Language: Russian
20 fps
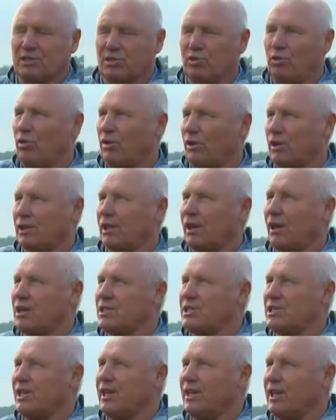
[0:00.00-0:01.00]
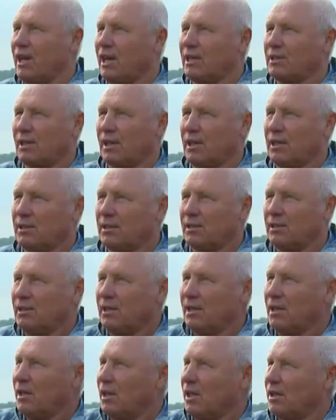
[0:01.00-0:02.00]
сорт «Россиянка»,
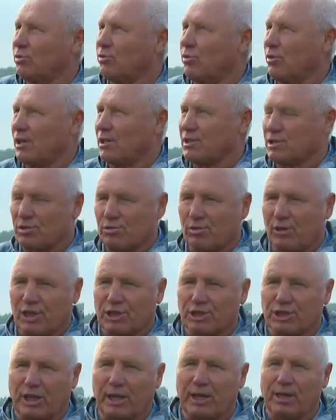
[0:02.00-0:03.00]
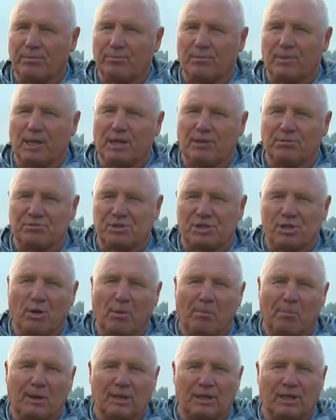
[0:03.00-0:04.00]
который с урожаем не все
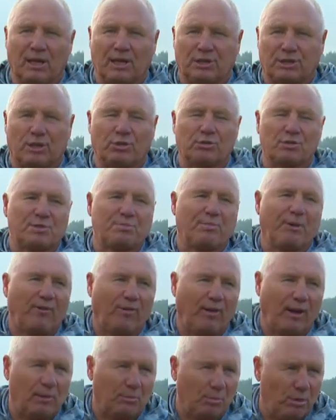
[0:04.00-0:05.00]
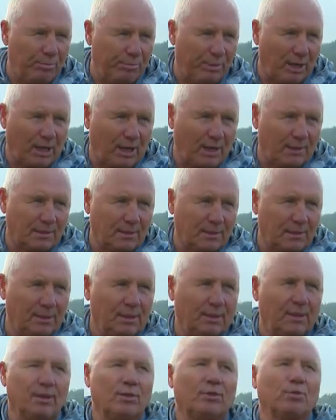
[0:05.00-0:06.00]
мы даже успеваем убирать,
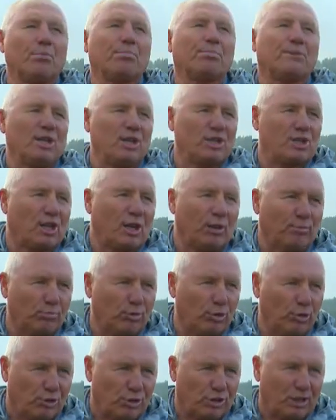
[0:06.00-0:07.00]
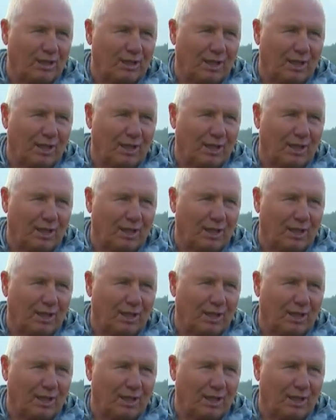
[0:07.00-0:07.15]
ну, птичкам тоже